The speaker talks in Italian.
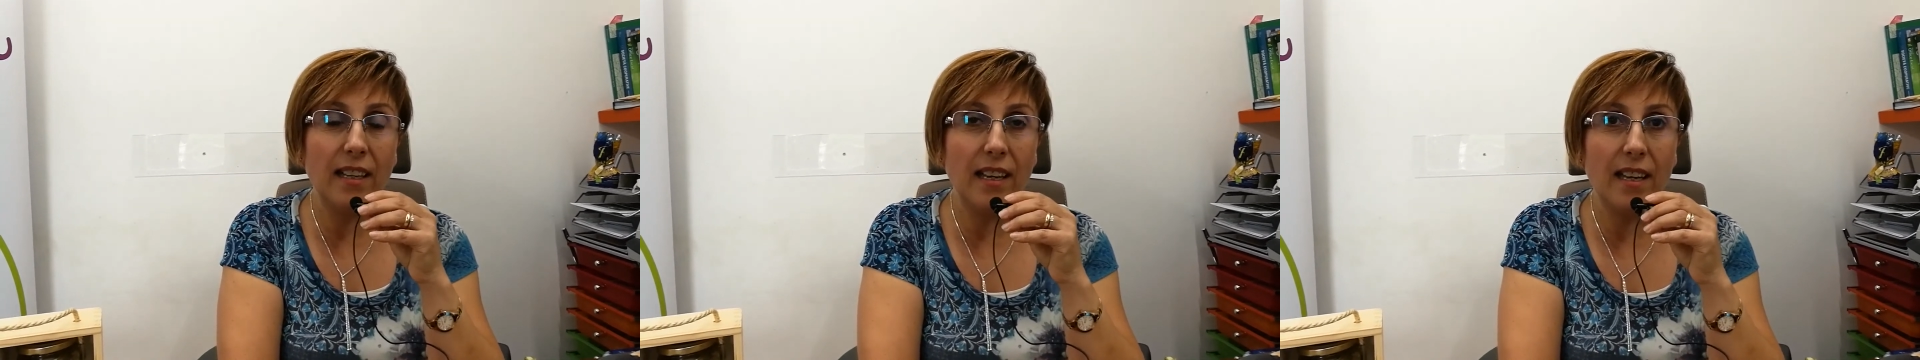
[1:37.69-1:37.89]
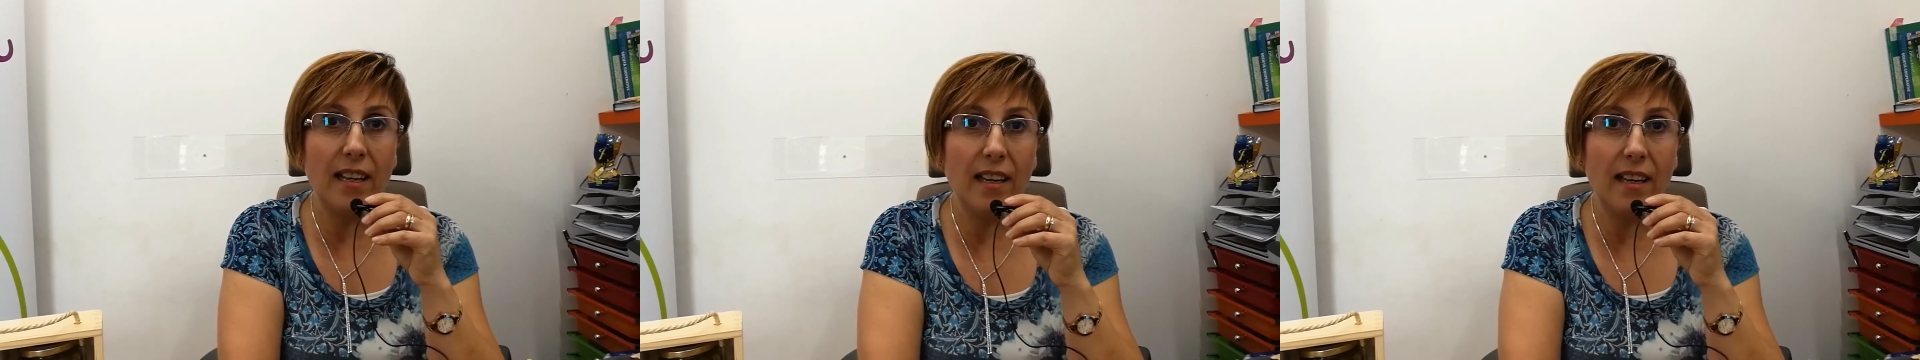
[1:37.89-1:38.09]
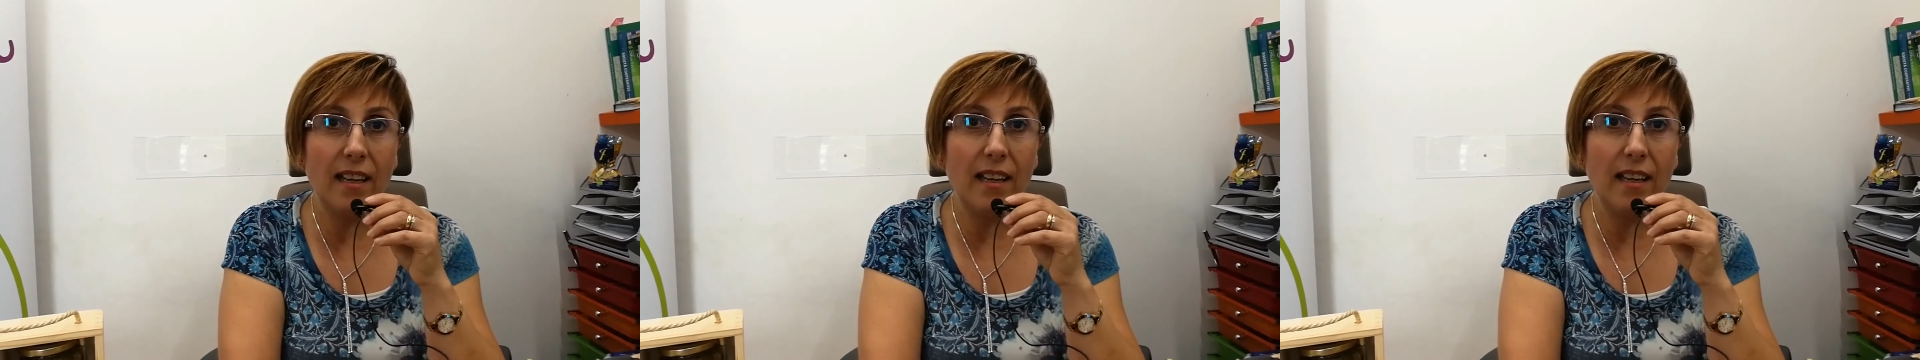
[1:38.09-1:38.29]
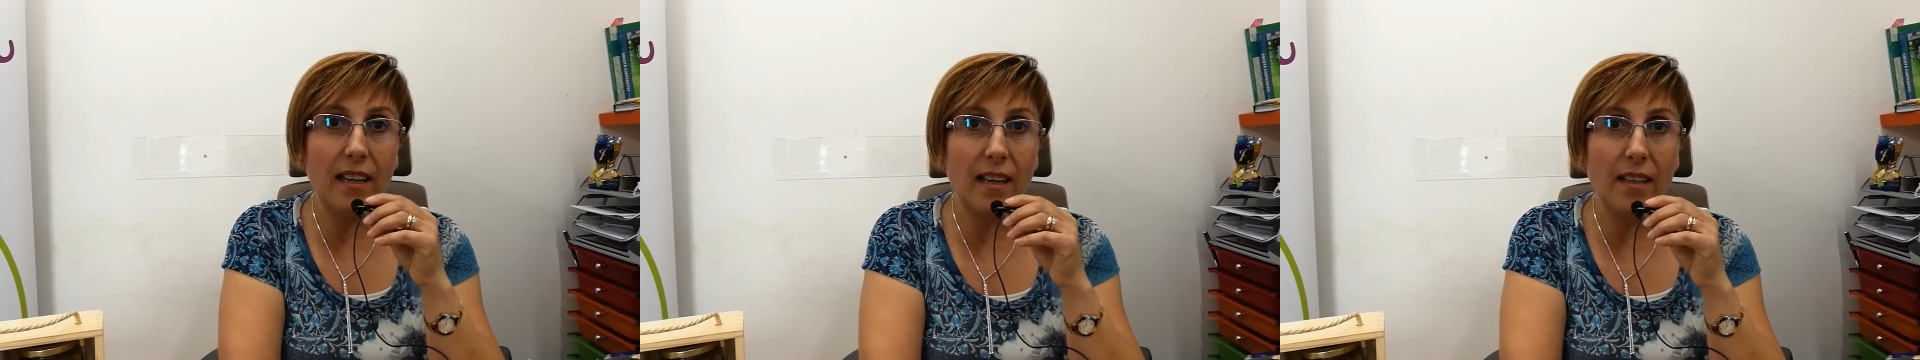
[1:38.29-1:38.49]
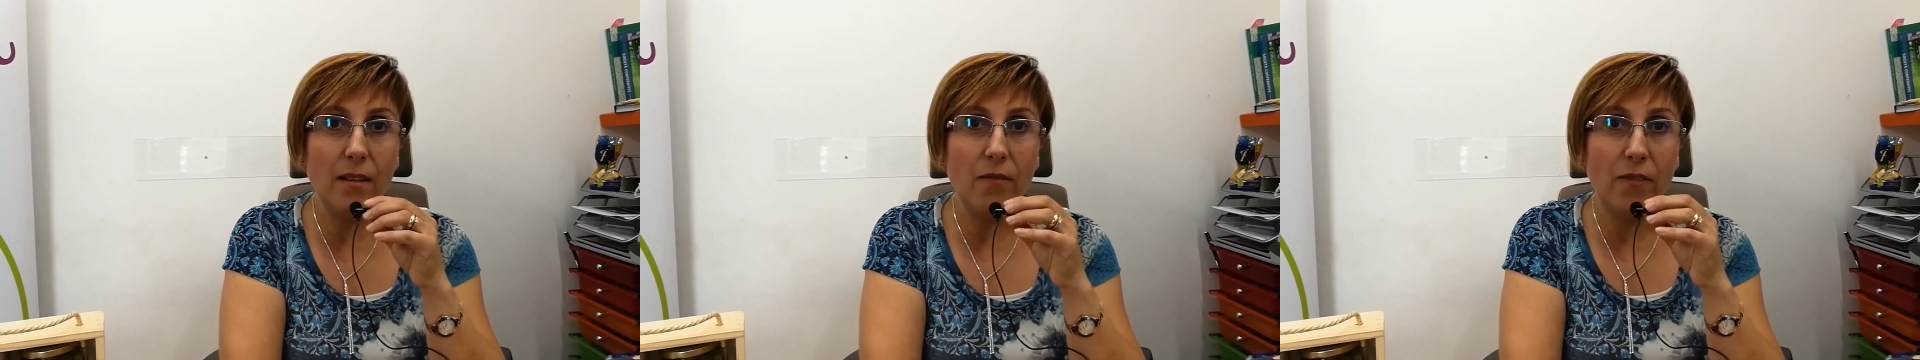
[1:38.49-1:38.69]

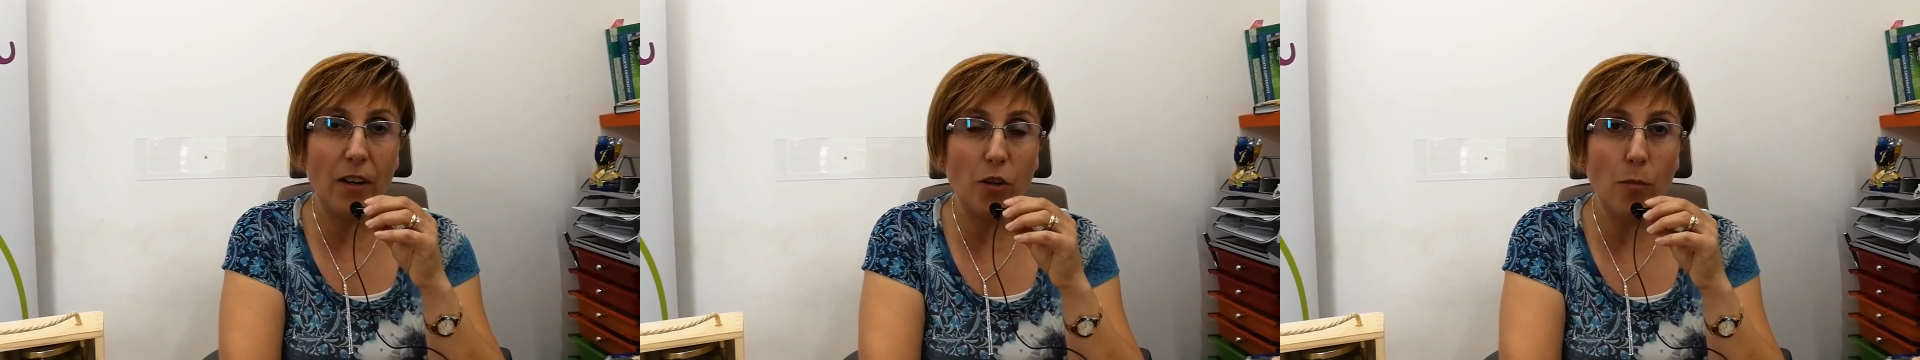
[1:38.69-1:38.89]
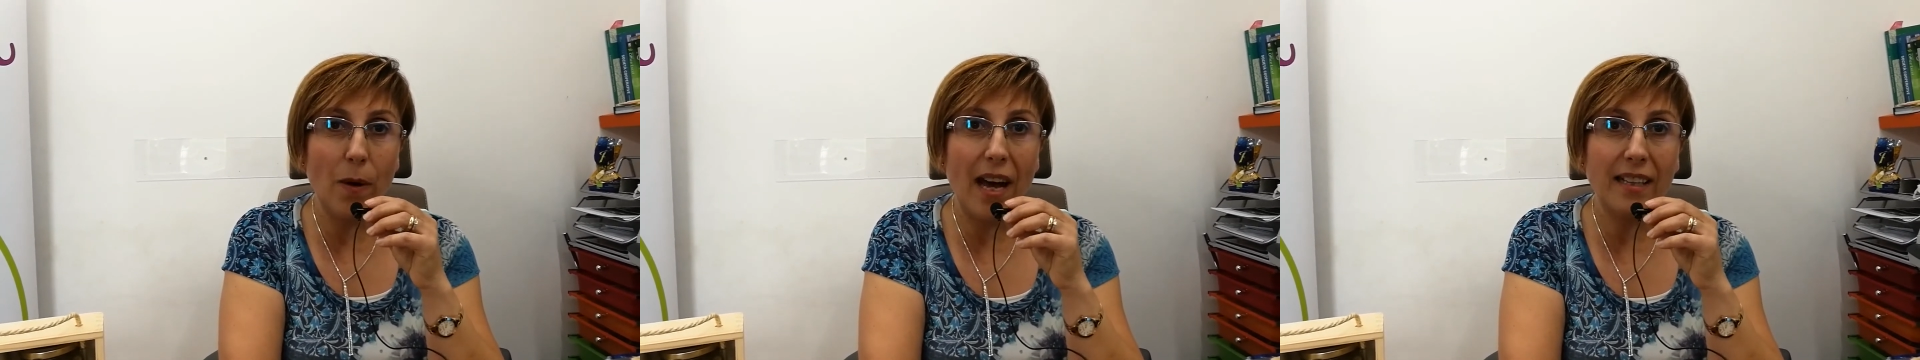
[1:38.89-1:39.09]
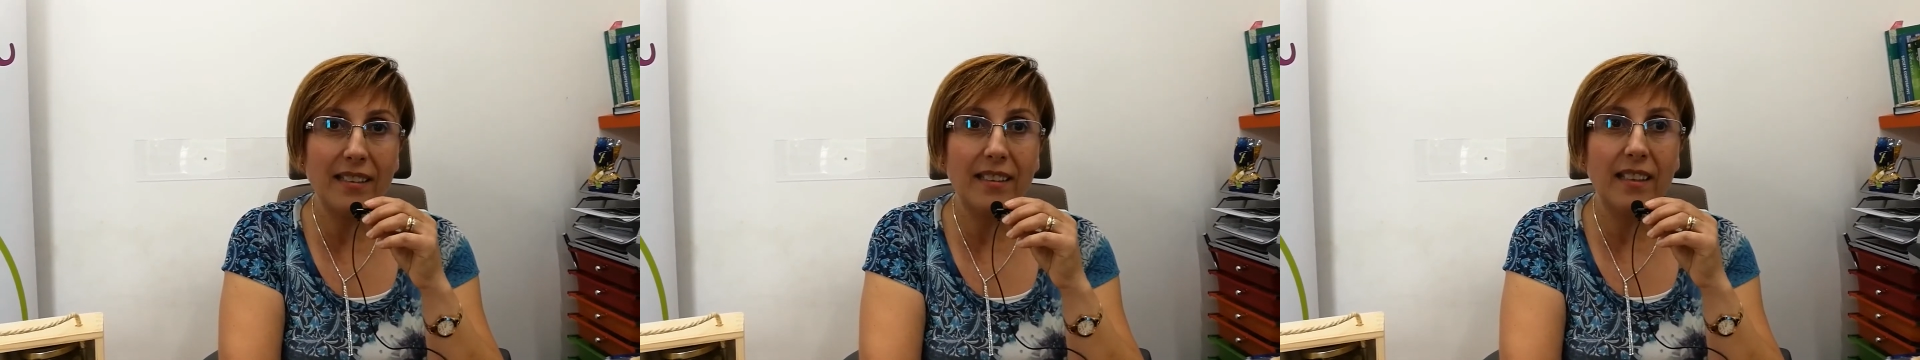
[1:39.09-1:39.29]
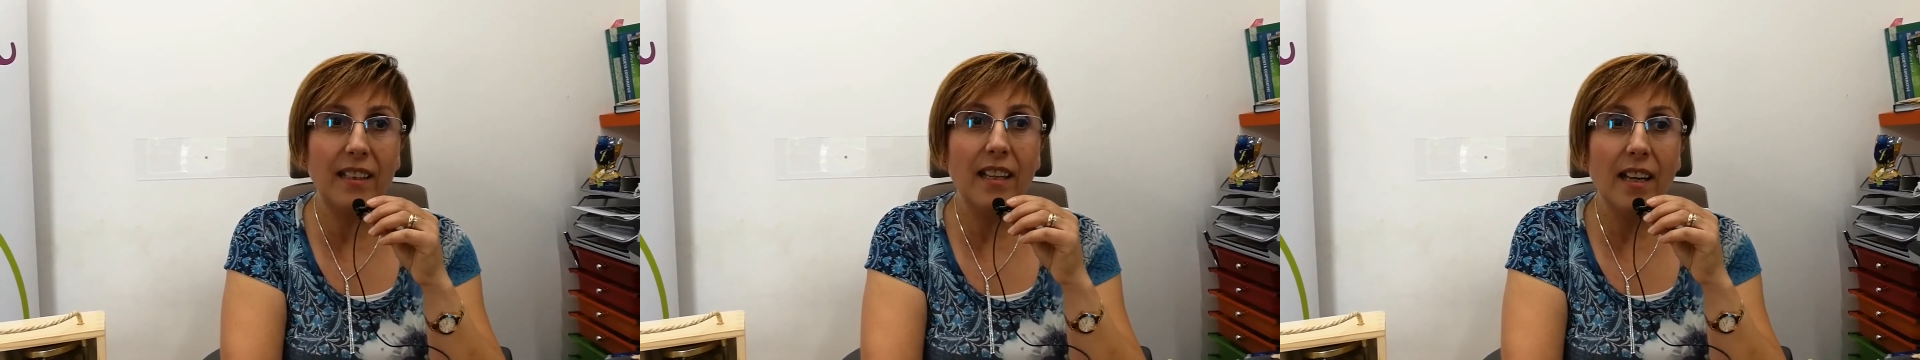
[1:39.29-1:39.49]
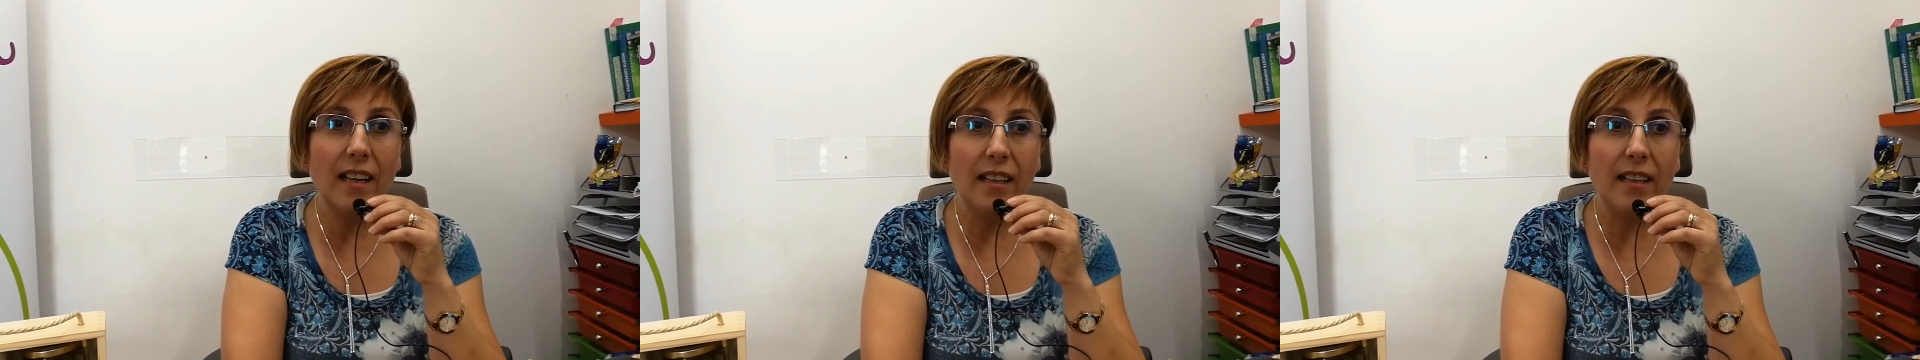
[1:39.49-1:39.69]
che fanno
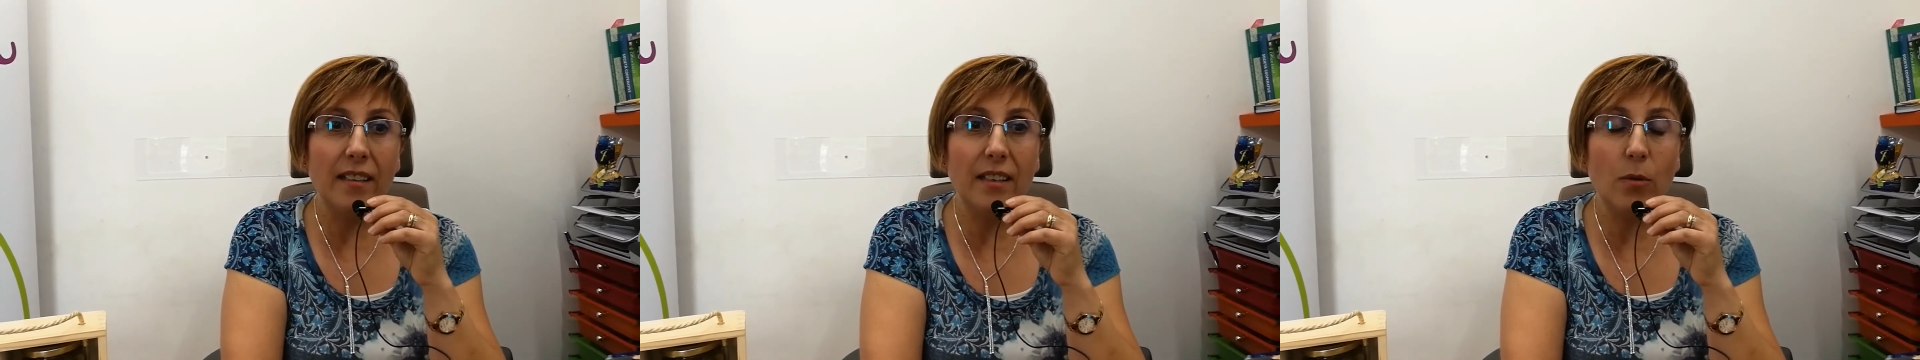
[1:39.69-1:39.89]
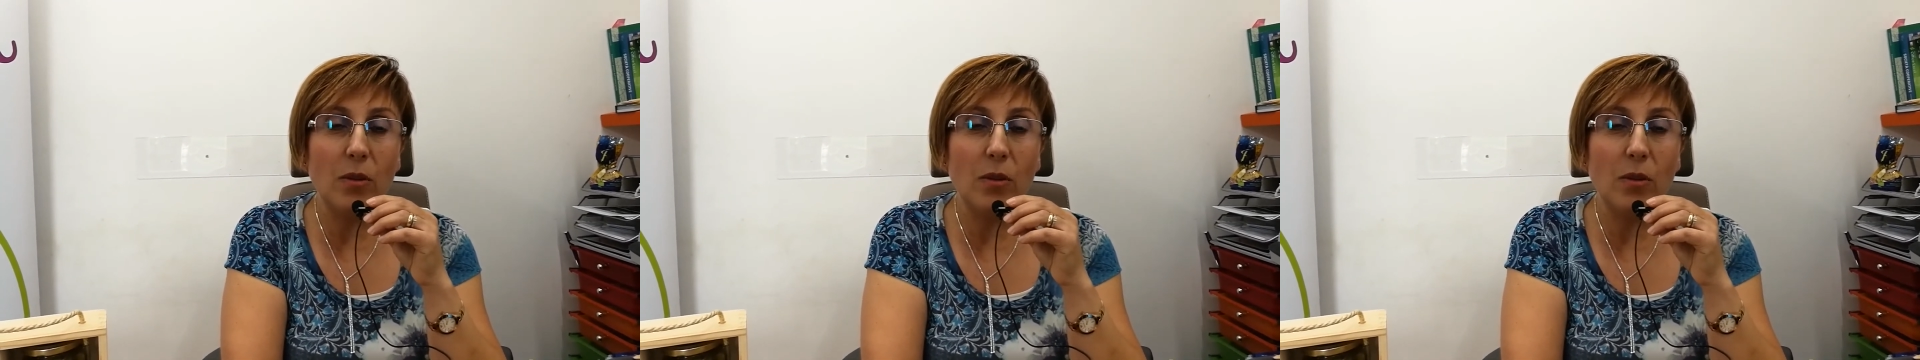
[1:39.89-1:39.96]
parte eh,